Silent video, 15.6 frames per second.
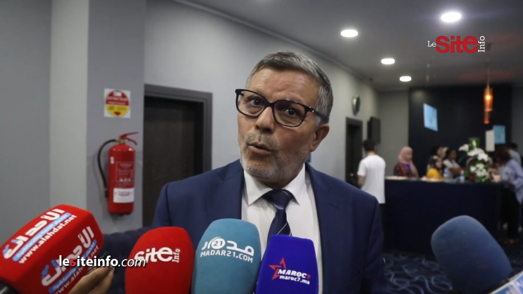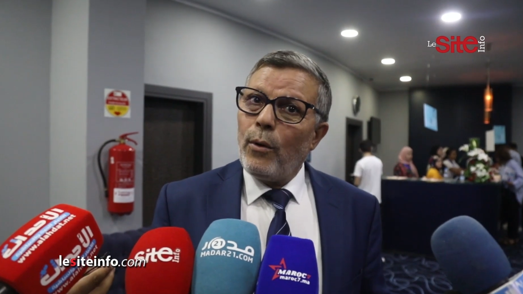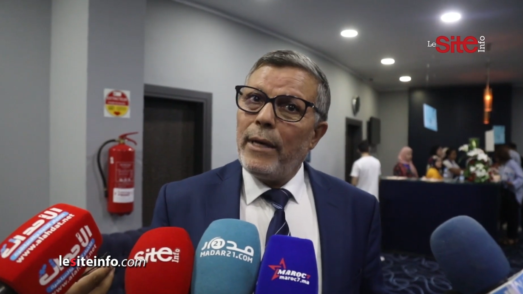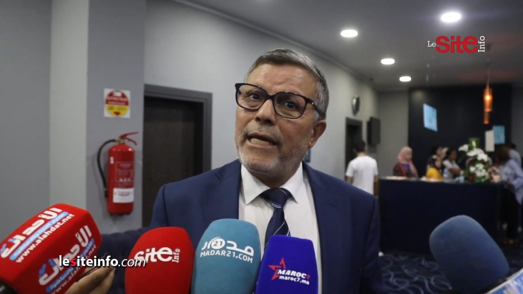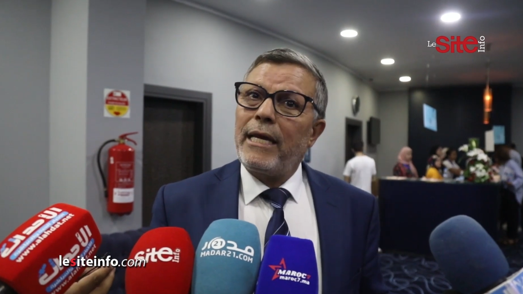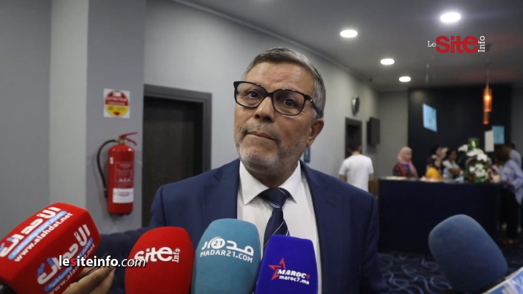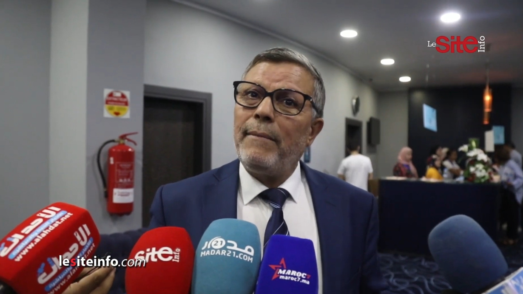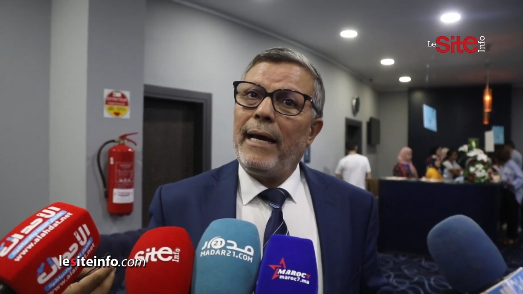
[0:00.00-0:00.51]

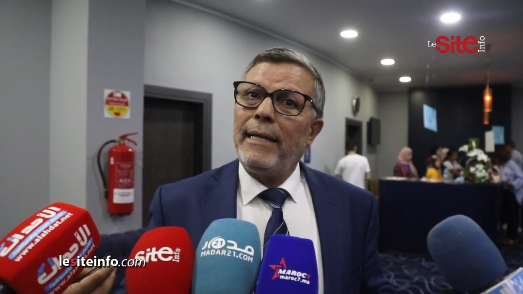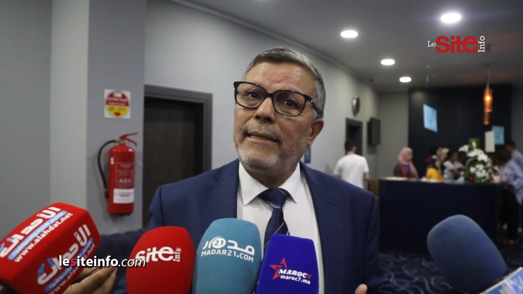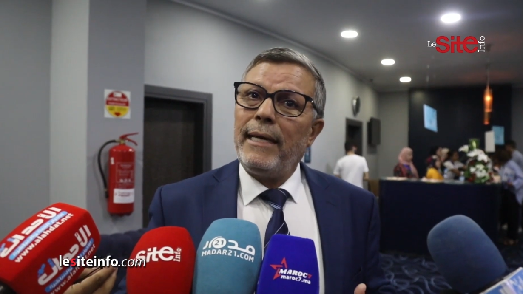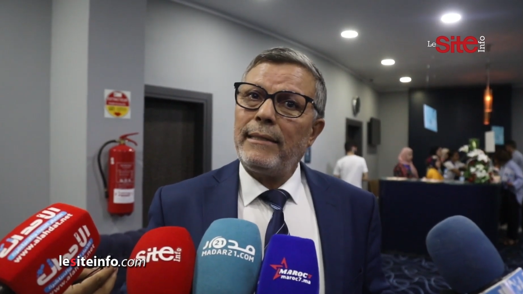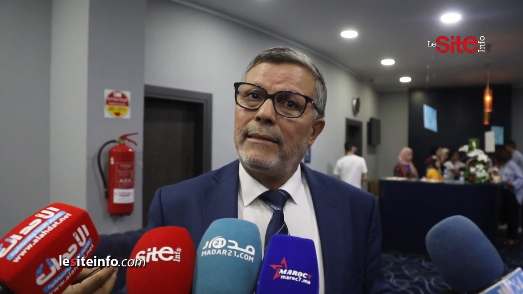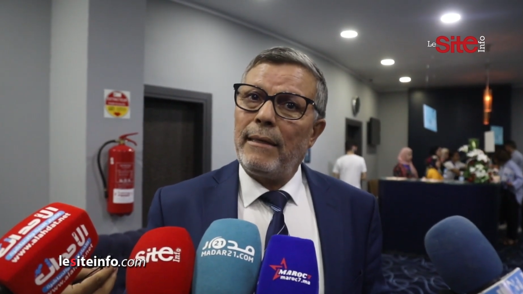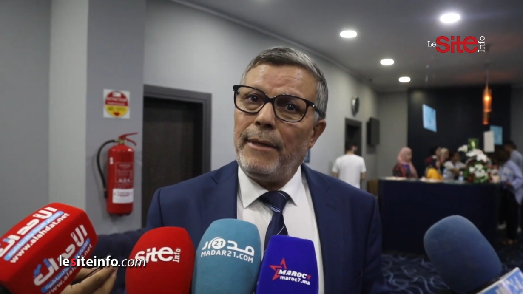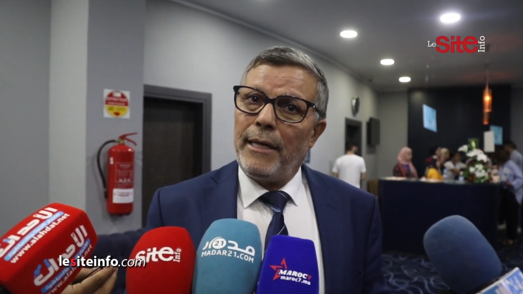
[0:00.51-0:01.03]
ولكن ما
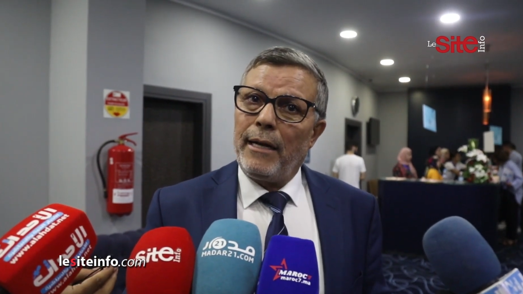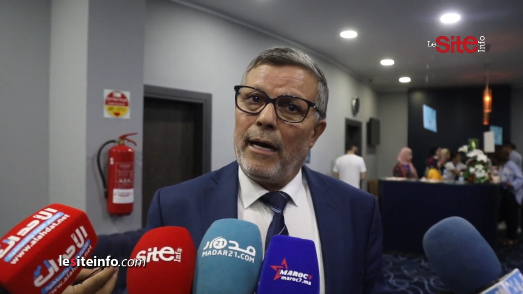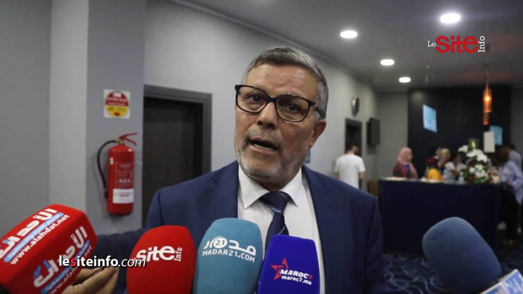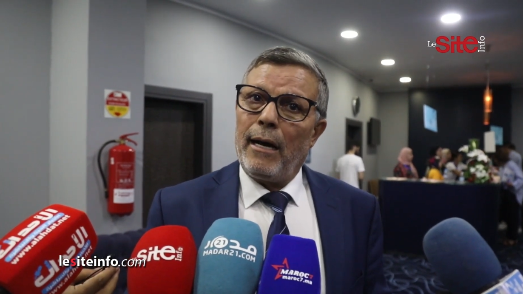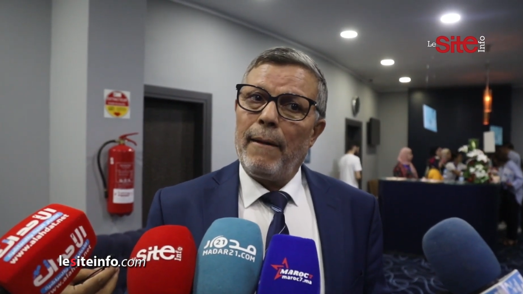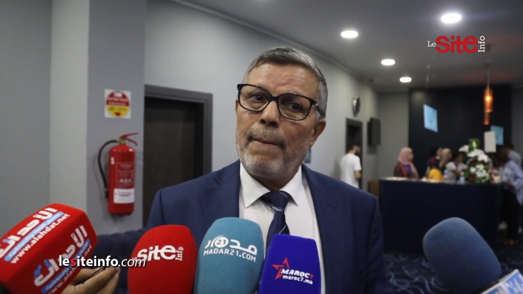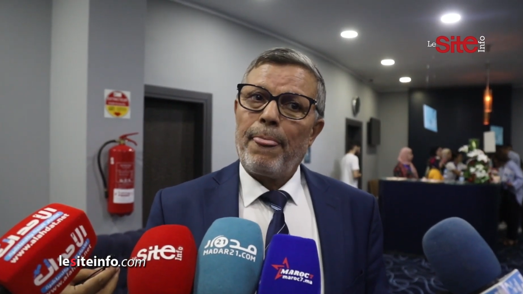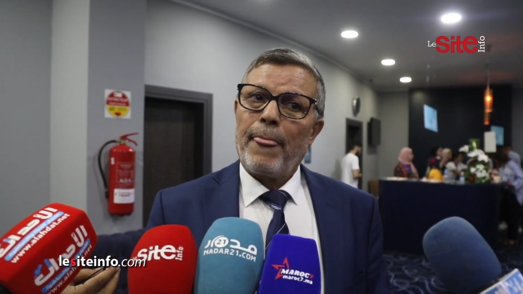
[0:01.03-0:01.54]
عنده حتى
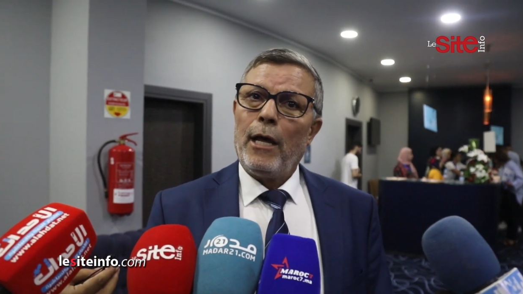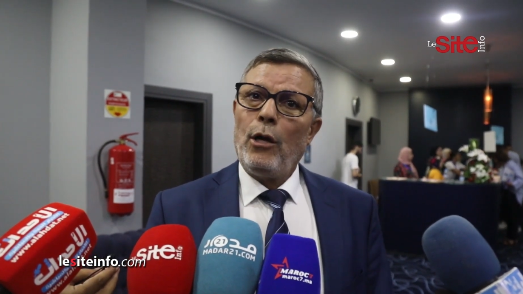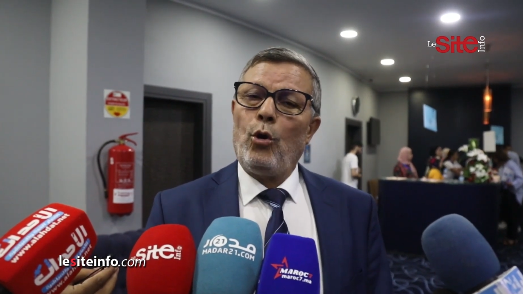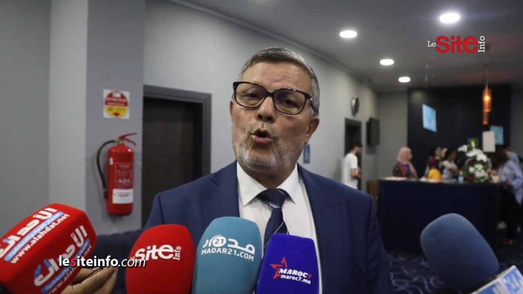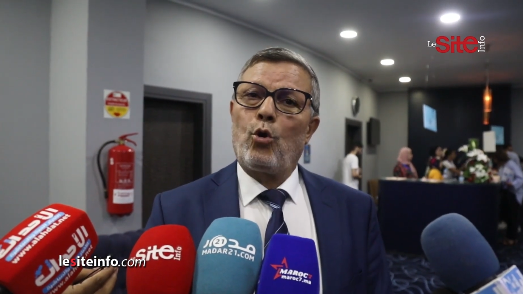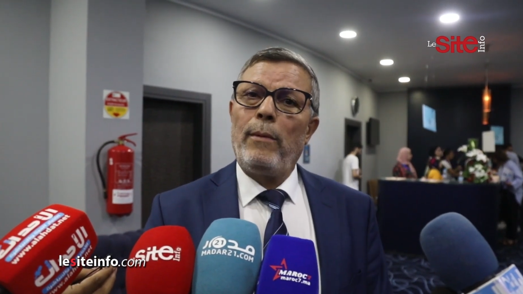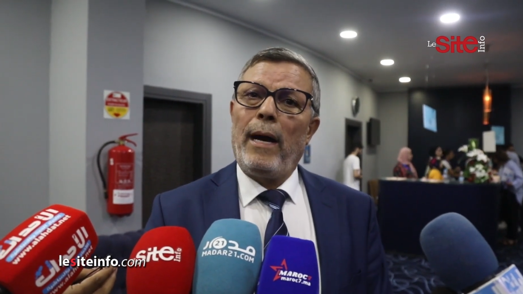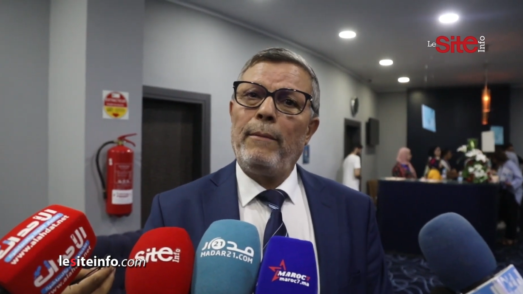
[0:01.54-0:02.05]
معنى
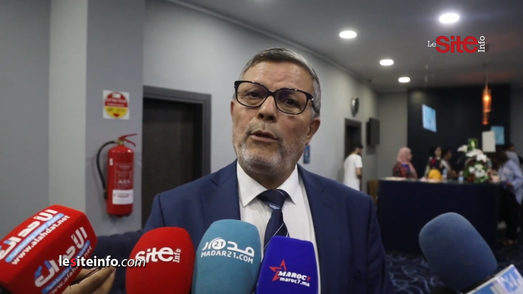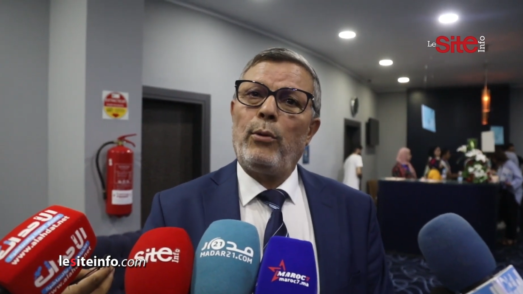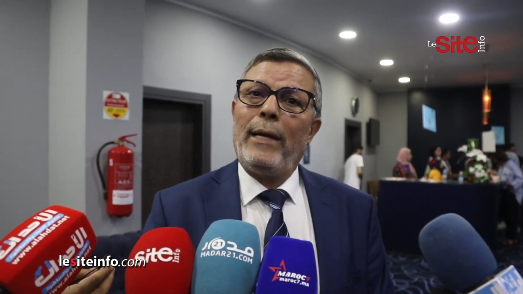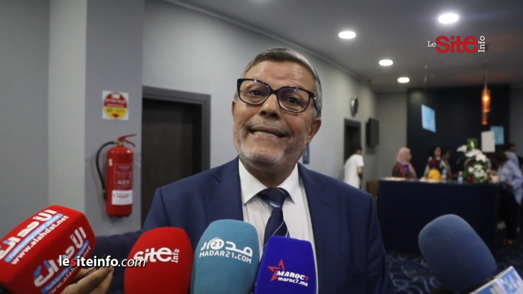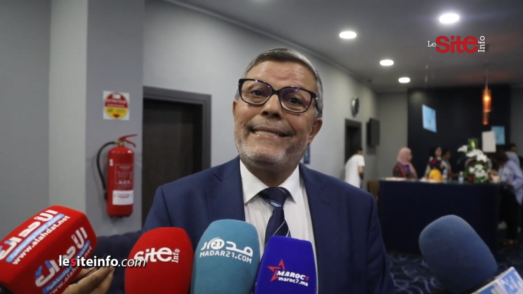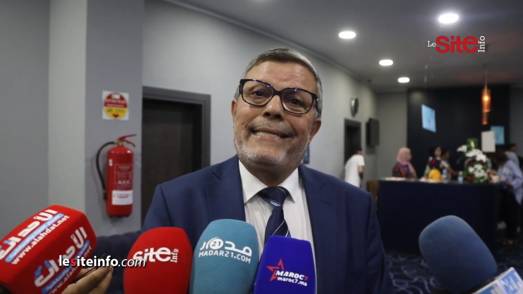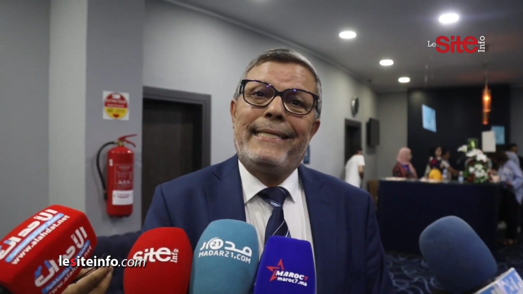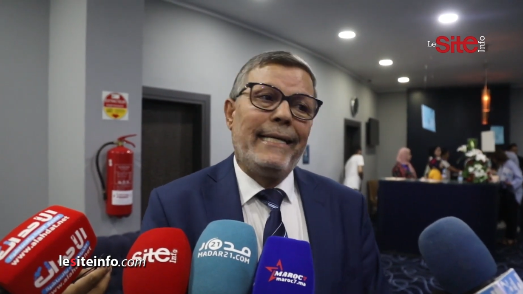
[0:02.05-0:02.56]
الحكومه عملت
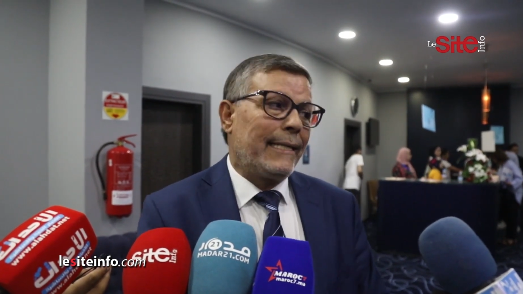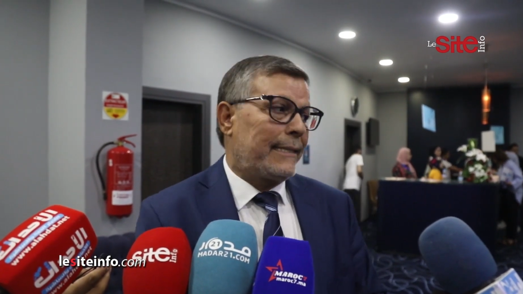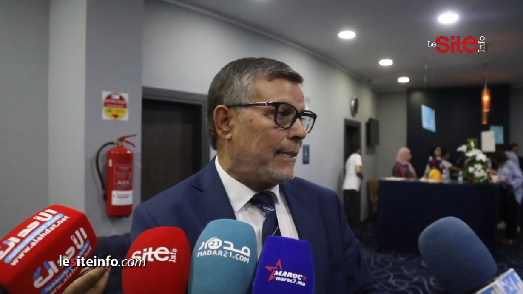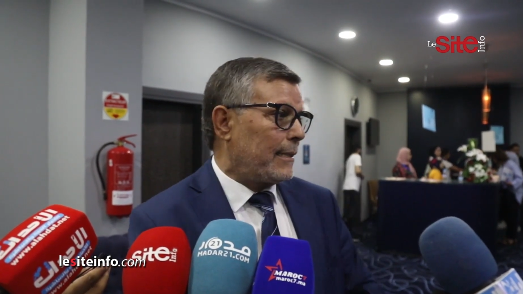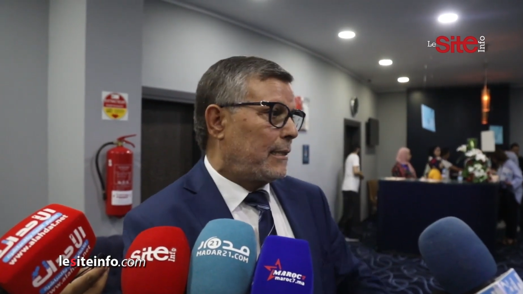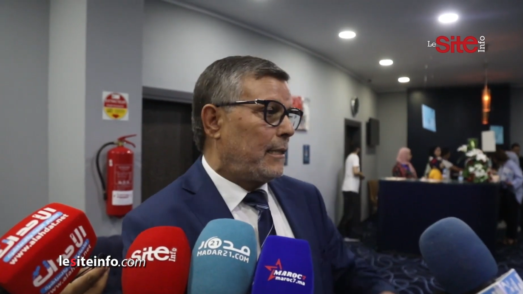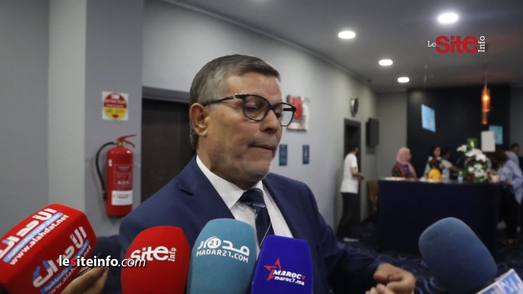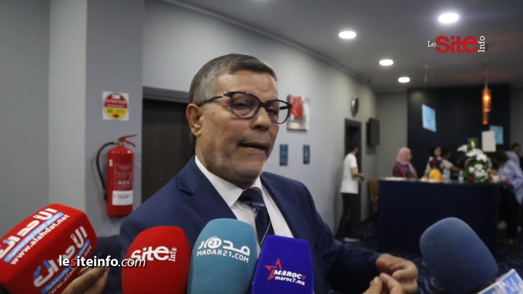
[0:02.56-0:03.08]
واحد
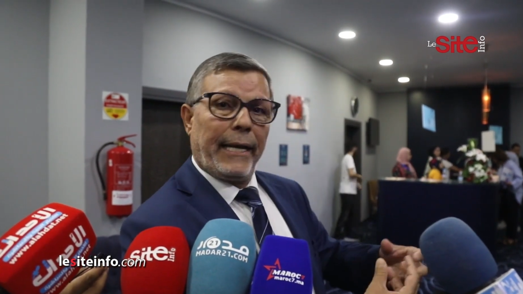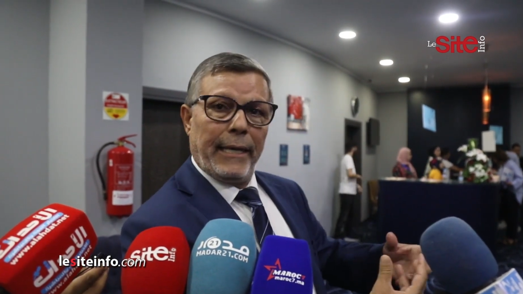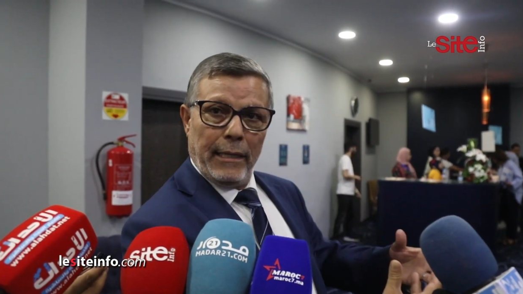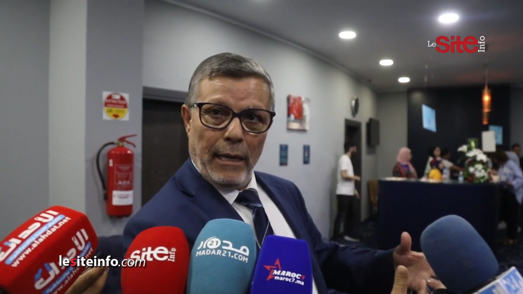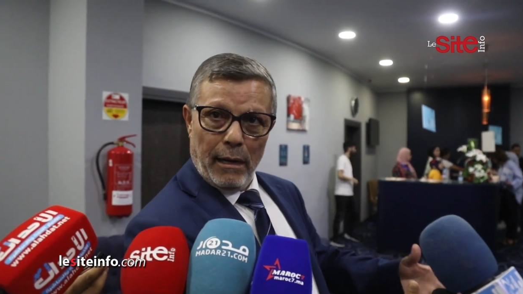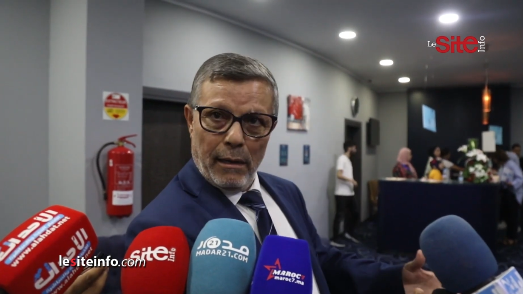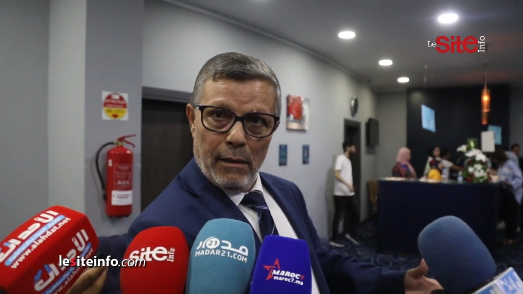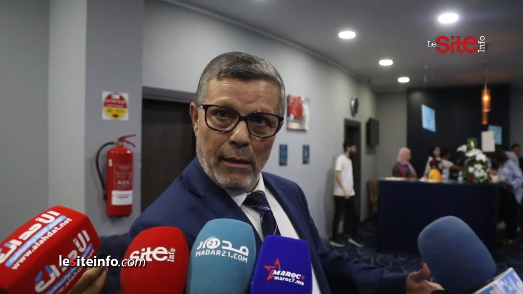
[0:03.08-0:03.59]
السياسه
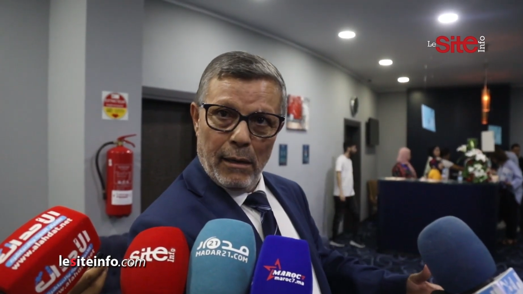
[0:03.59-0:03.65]
سباقيه